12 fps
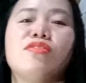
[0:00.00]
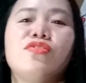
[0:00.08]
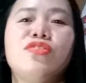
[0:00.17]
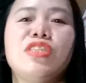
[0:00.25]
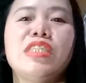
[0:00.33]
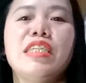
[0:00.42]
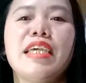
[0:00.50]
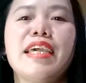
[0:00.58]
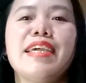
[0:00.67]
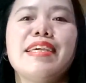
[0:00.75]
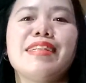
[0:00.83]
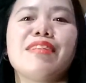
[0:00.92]

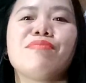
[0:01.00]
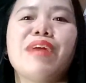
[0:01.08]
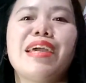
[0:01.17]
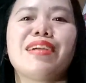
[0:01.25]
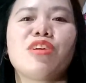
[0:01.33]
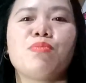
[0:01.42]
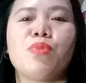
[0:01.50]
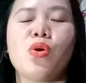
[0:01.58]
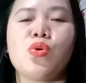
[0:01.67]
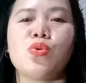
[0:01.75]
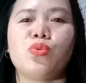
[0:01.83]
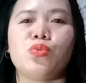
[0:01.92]
V8
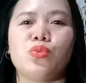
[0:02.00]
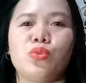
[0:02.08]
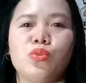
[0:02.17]
microphone.